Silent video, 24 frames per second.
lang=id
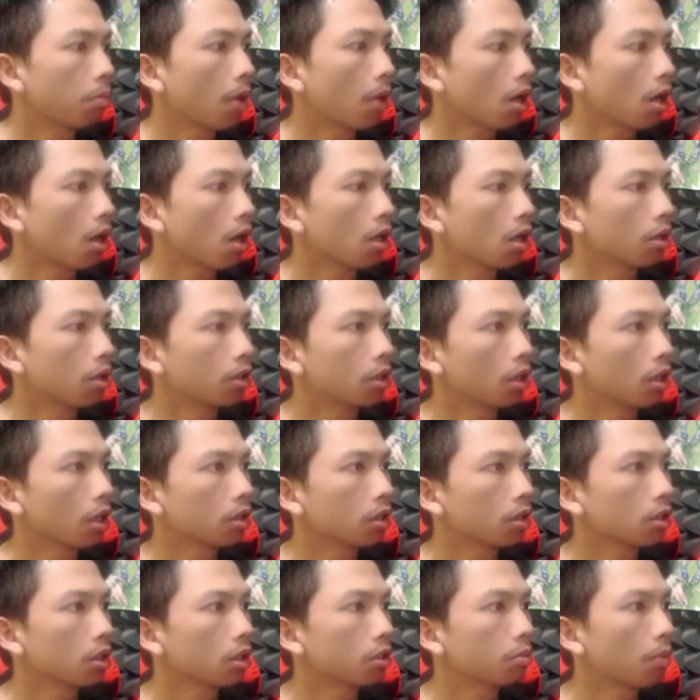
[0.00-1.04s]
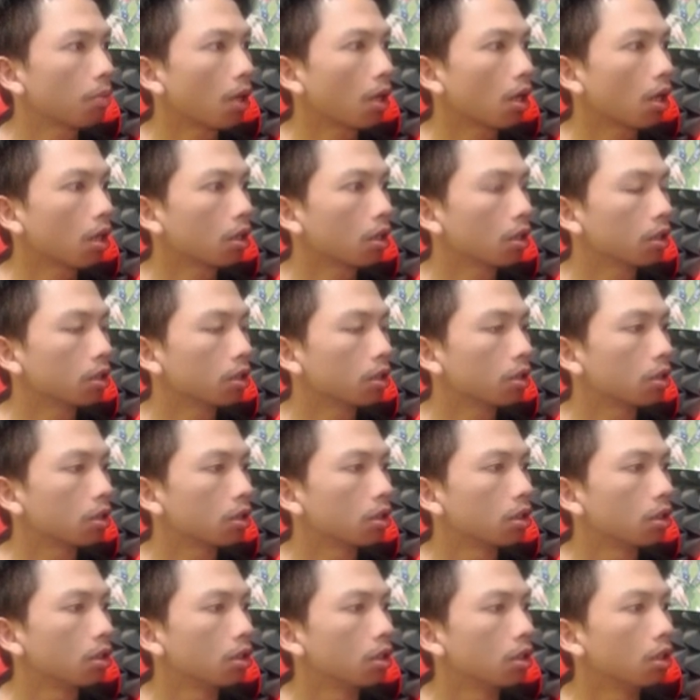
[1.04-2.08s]
parah, tier SS parah guys.
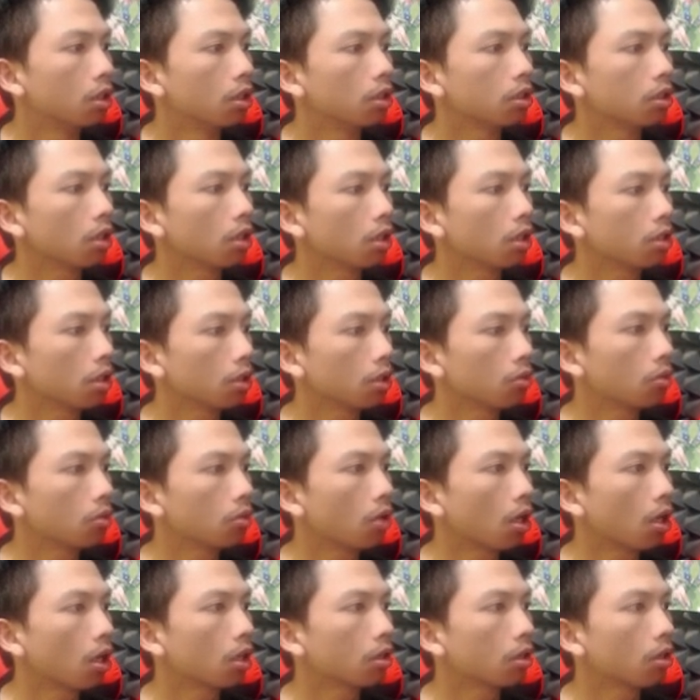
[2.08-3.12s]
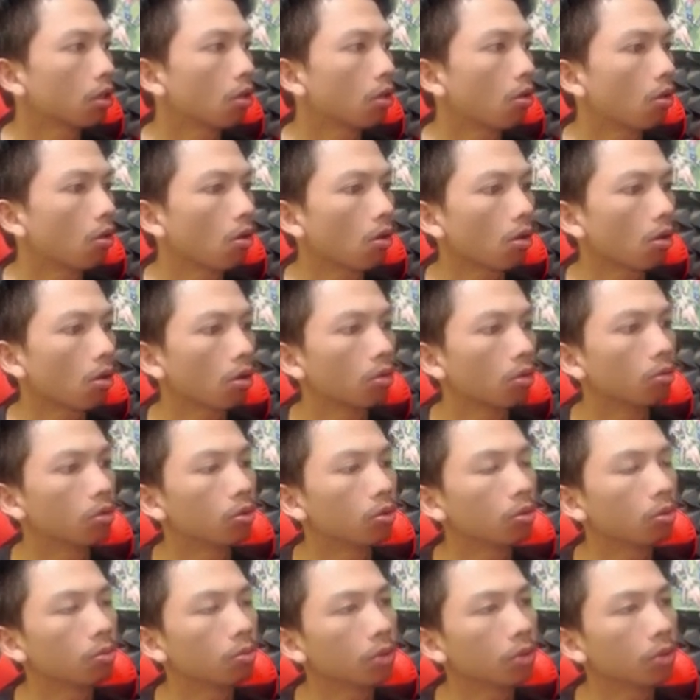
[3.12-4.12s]
Salah satu karakter core untuk